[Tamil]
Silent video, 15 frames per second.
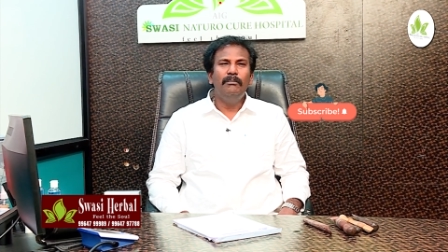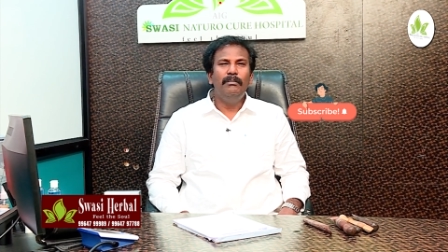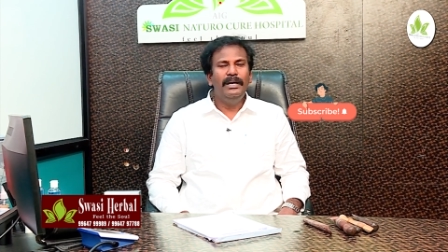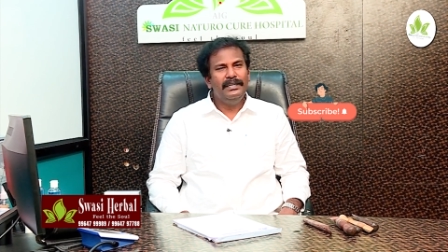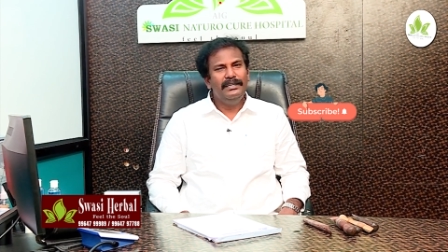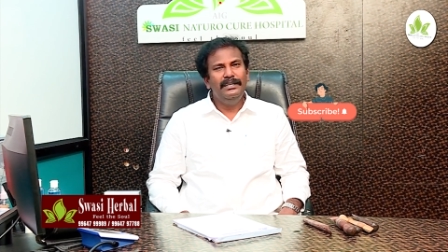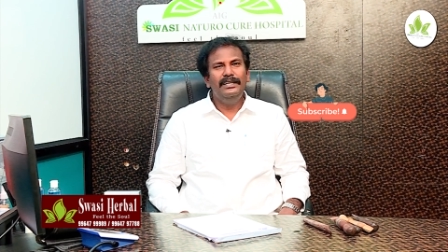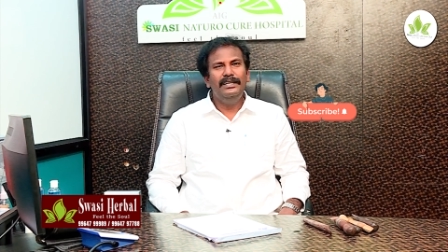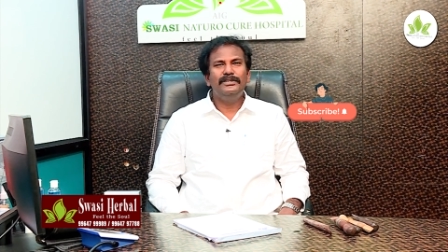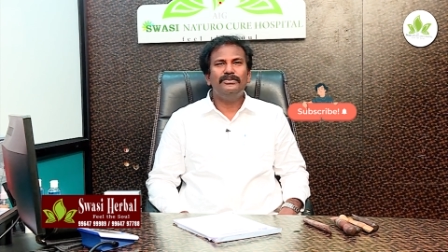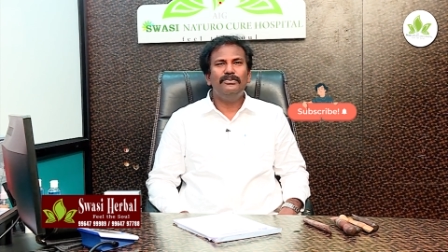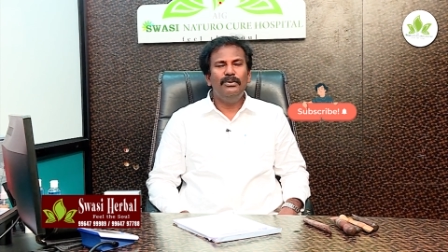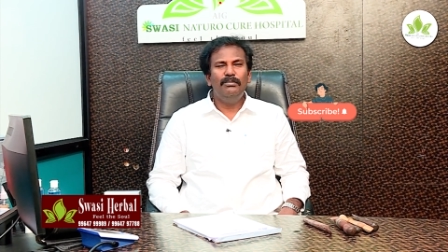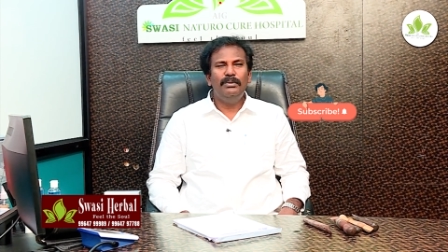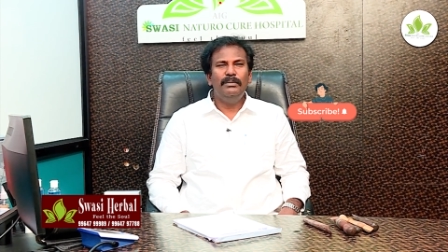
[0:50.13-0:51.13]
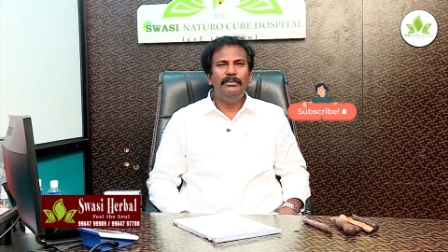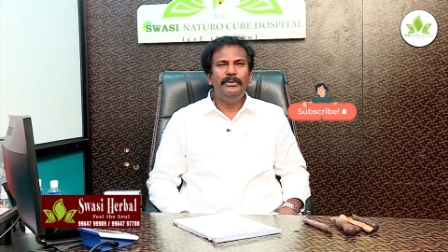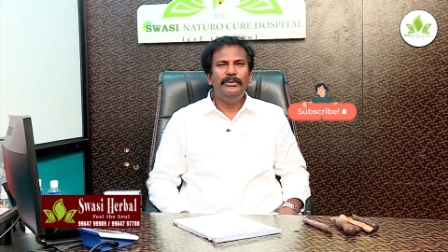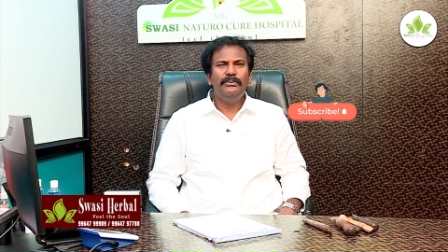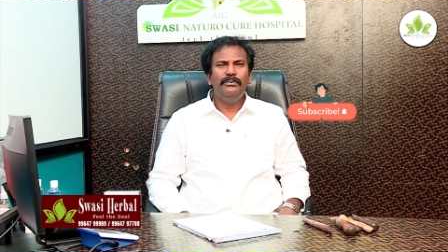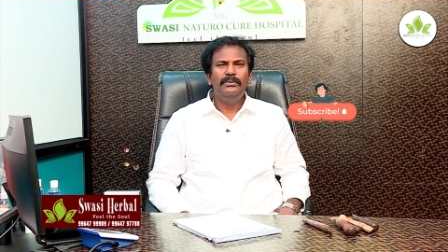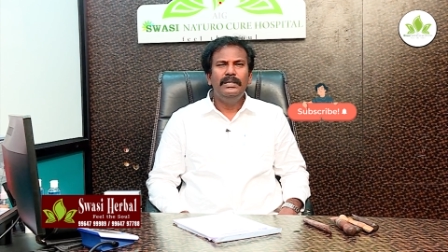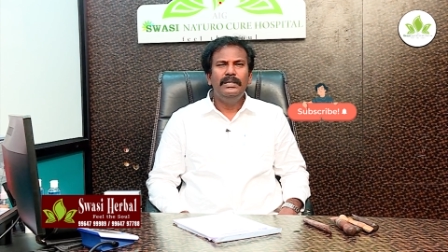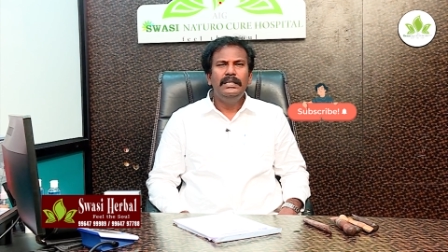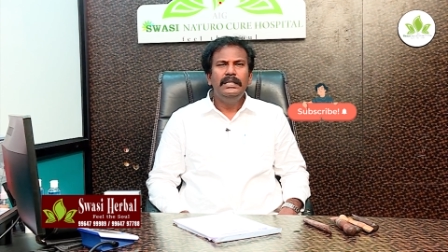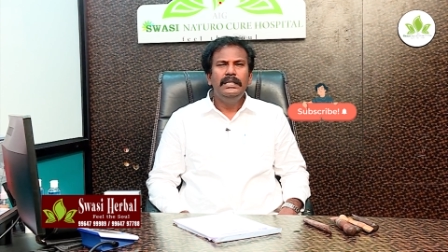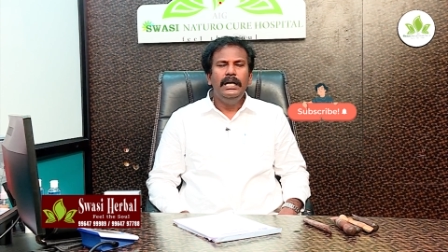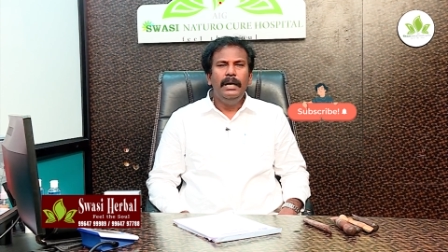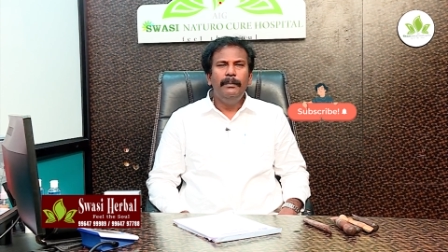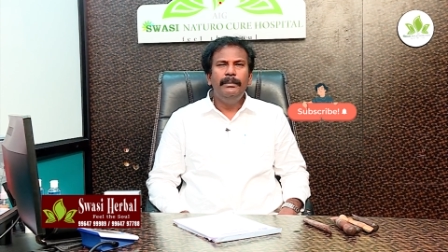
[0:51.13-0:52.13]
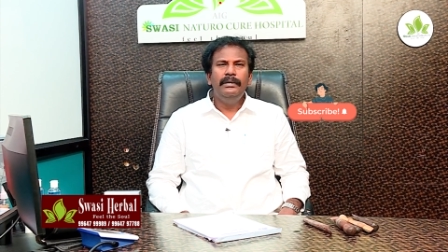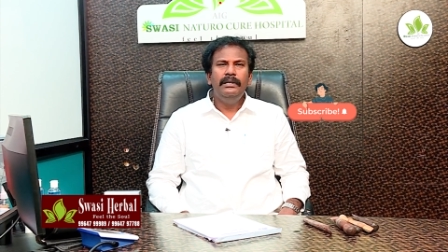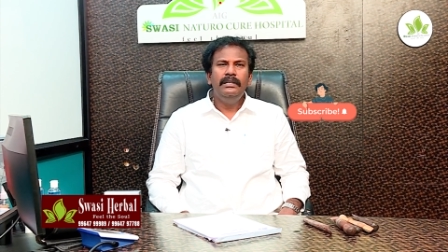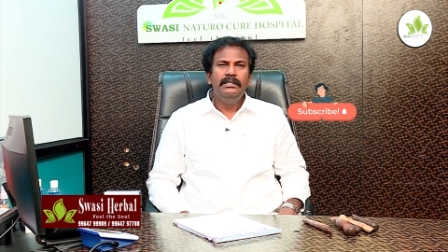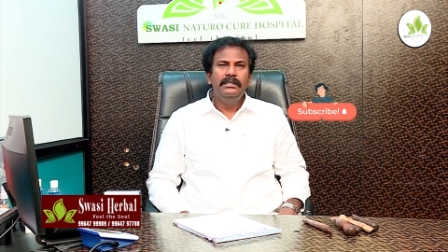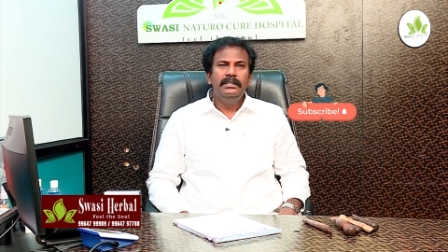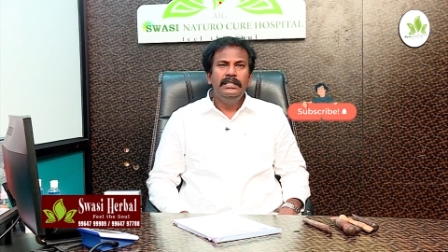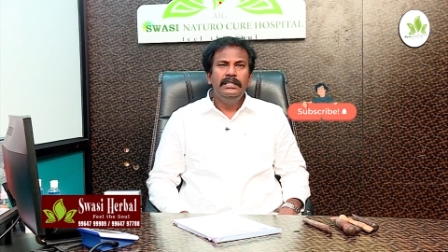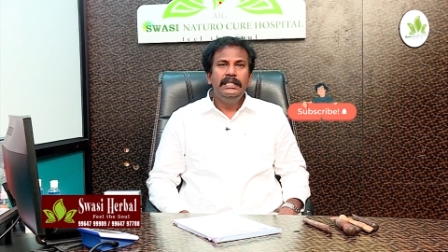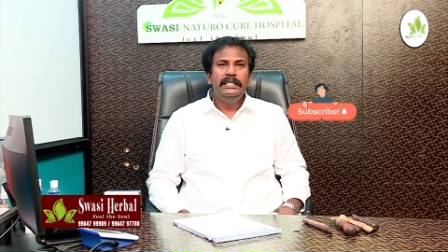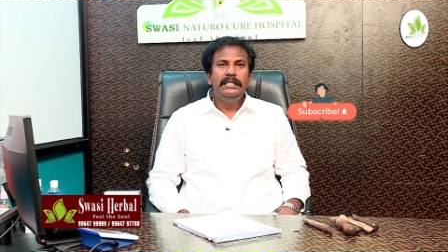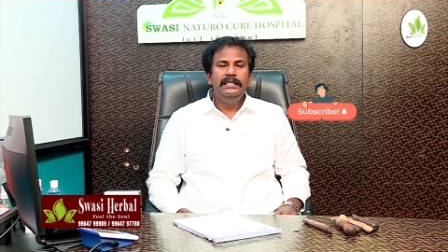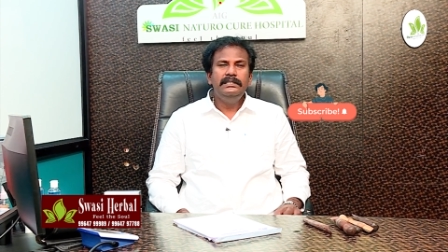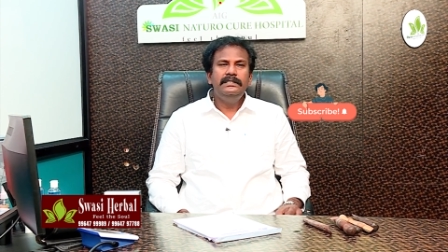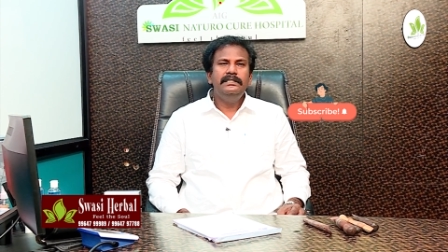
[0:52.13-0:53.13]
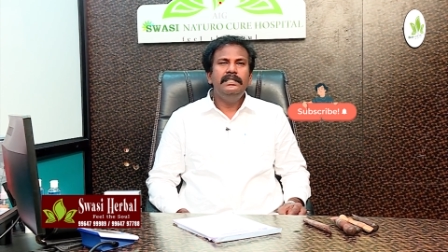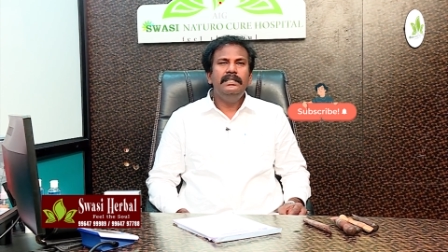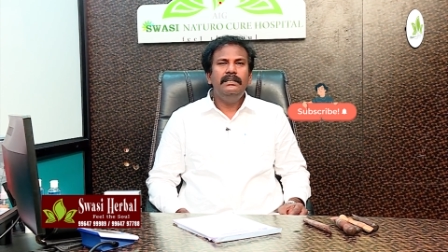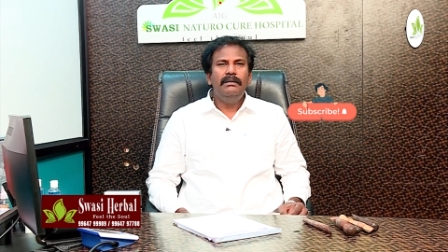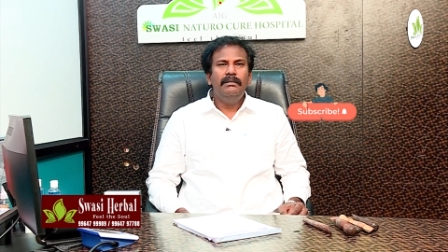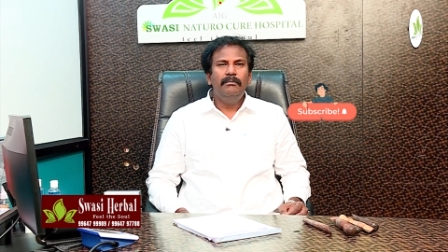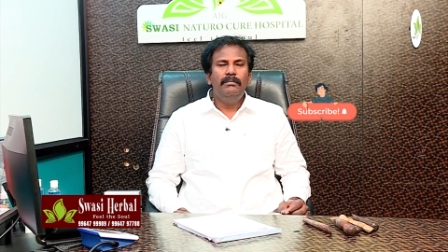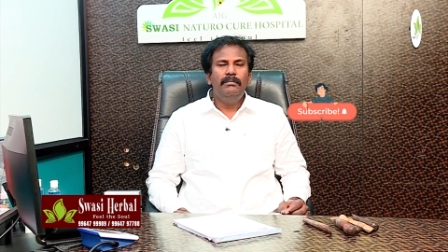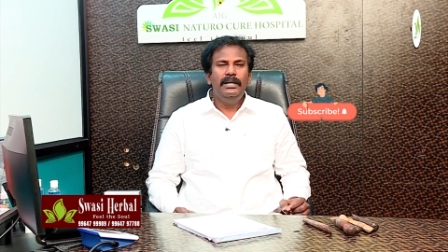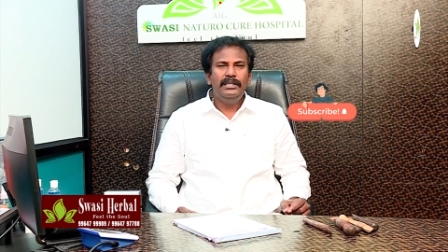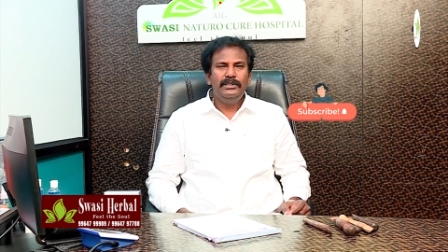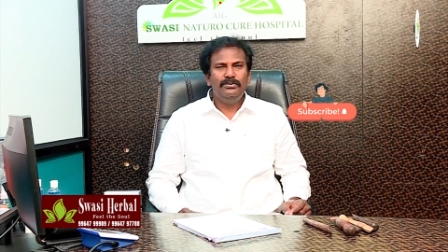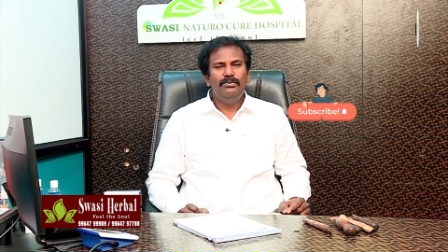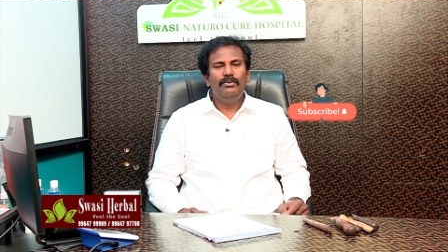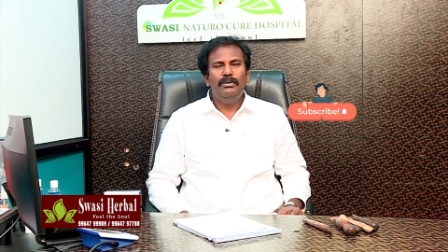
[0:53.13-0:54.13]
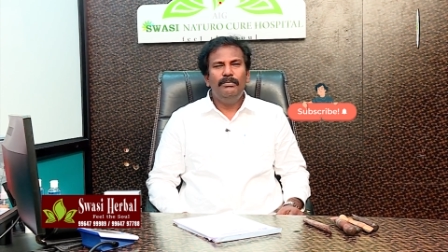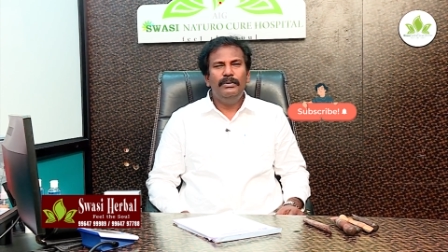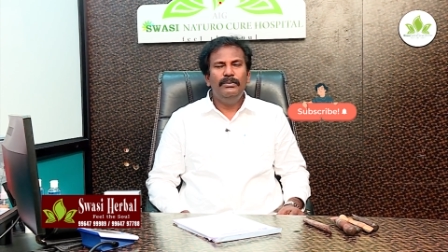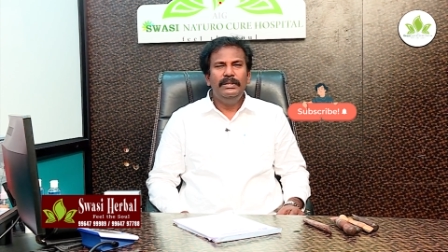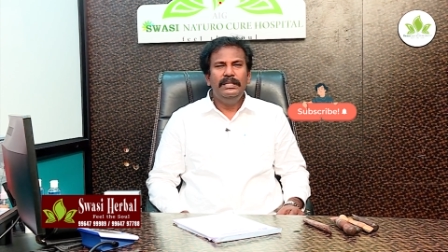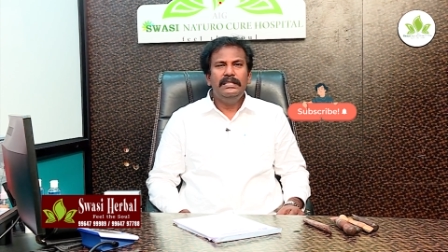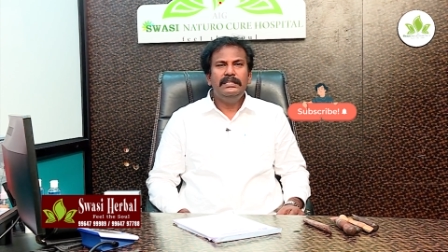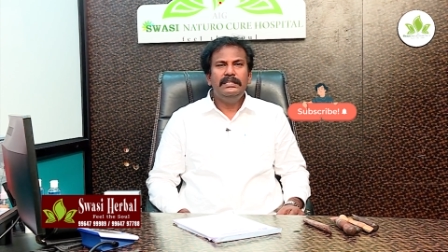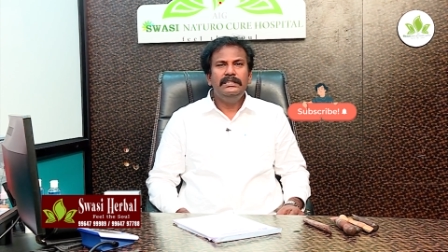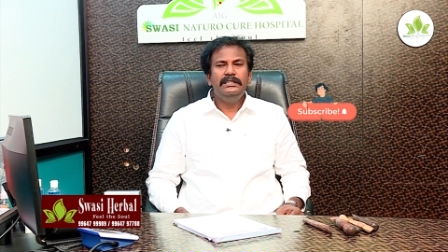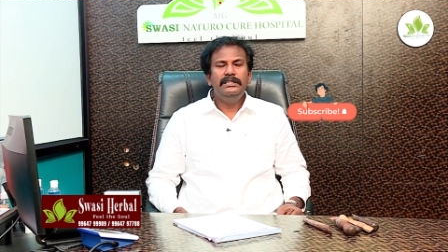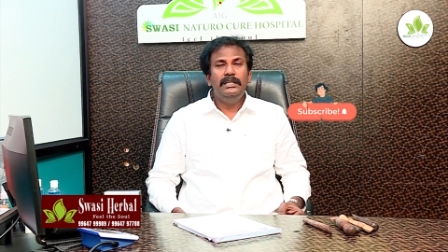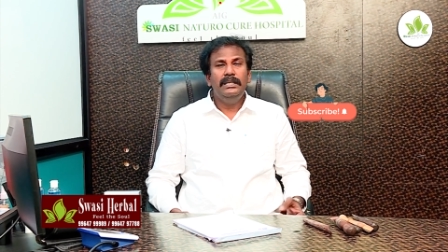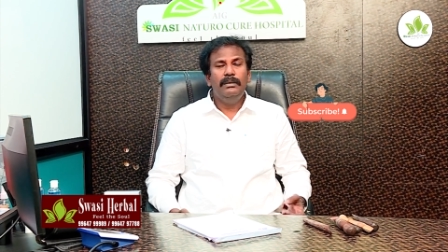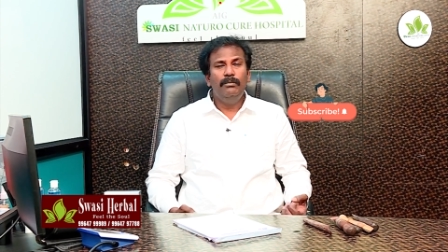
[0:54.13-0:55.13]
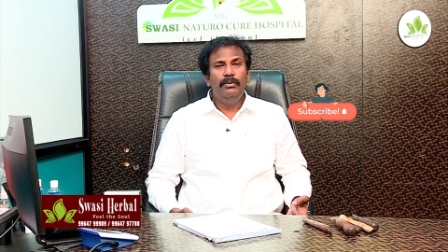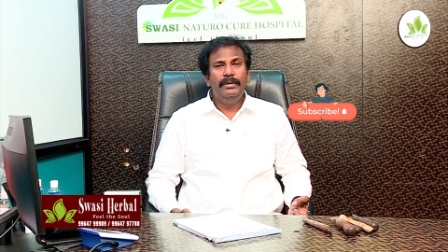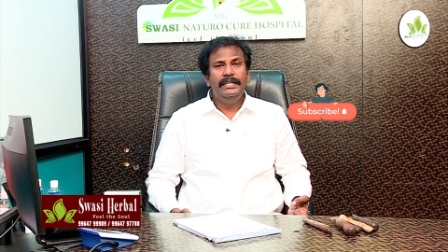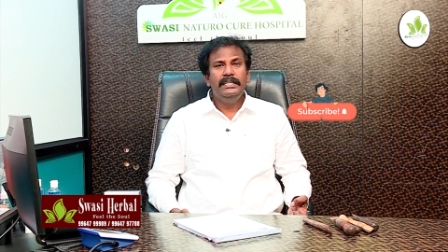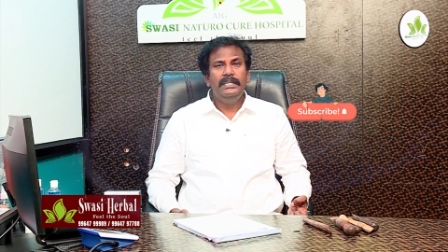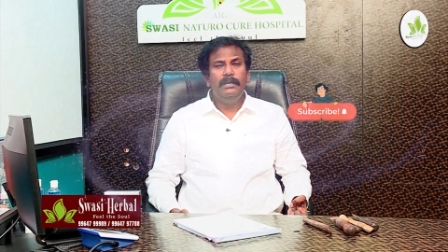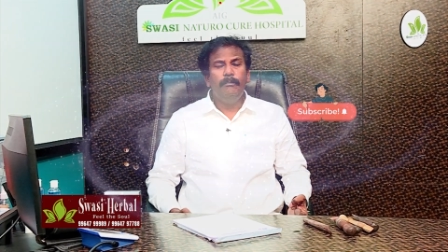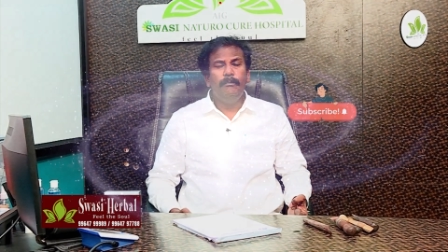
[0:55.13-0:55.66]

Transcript: மார்க் நல்லா ஸ்கோர் பண்ண முடியும் அப்போ ஈஸியாக மார்க் ஸ்கோர் பண்ணுவதற்கு நம்மளுடைய